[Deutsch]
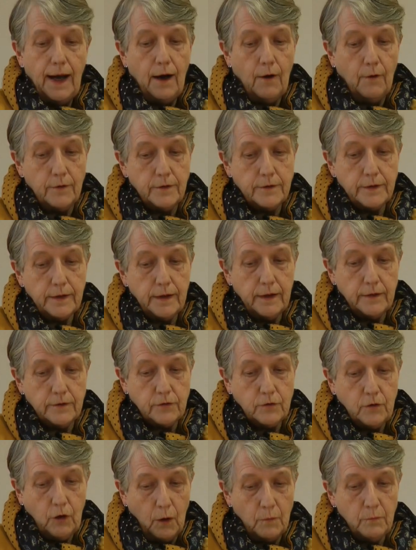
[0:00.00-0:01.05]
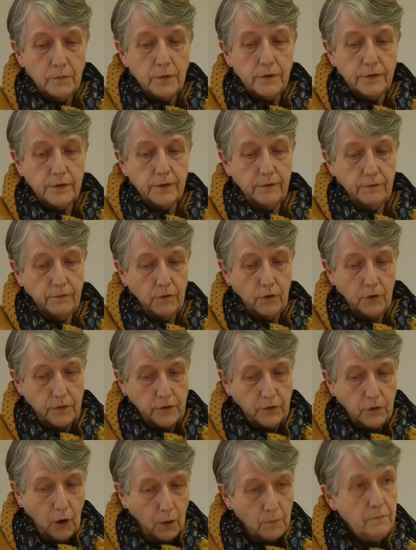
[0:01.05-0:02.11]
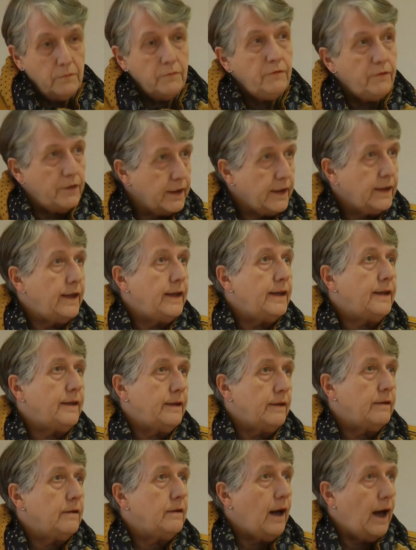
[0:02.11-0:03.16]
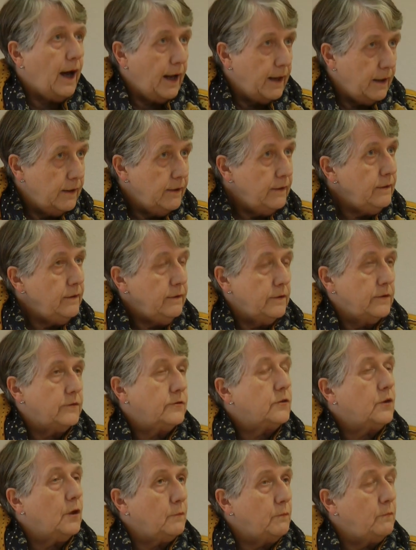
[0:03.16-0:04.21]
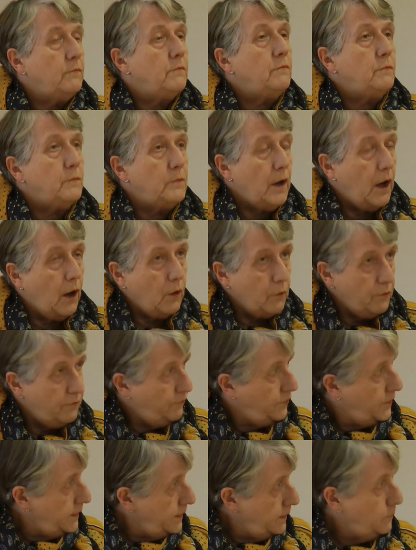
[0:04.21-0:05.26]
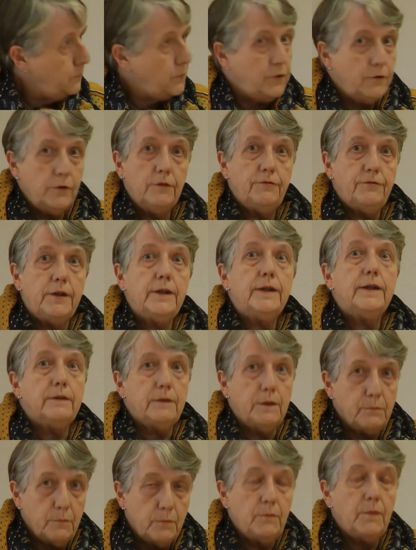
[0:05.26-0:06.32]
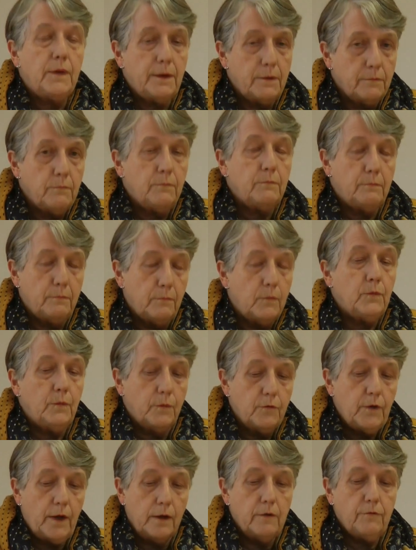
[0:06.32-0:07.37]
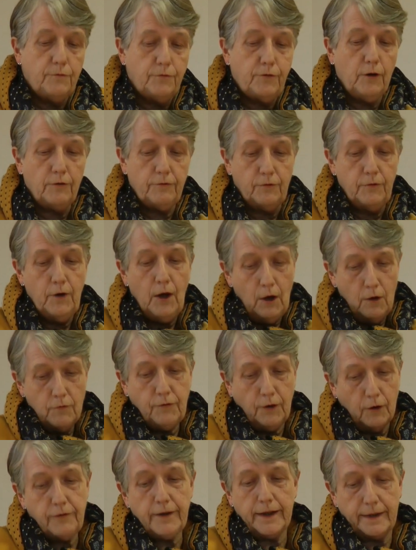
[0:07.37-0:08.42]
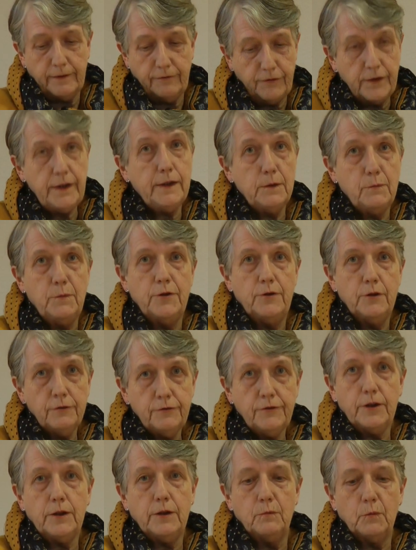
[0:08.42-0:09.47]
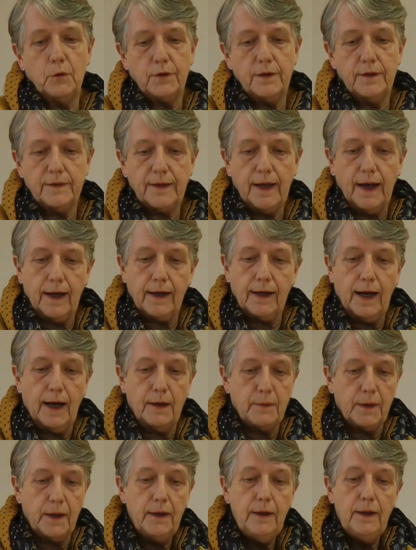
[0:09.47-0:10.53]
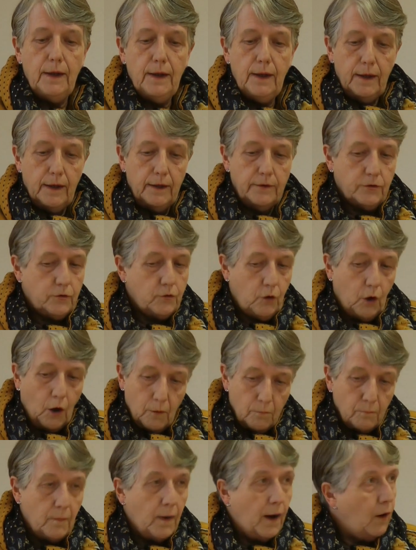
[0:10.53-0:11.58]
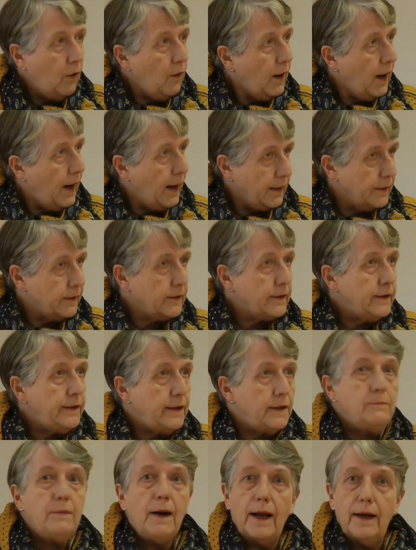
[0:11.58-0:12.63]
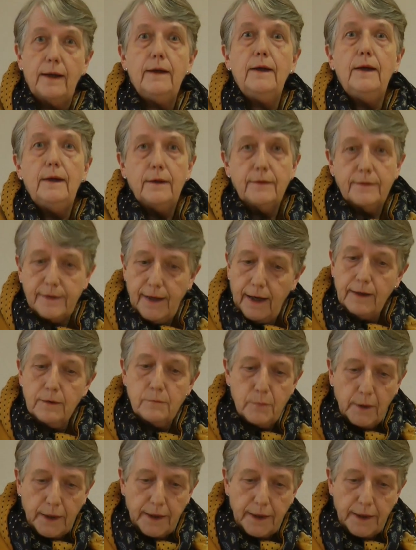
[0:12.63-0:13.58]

Und es kommt, es kommen wirklich alle. Es kommen auch viele Bedürftige im, im vor, vorweg viele Bedürftige, muss ich sagen, aber es kommen auch andere, die mal Sachen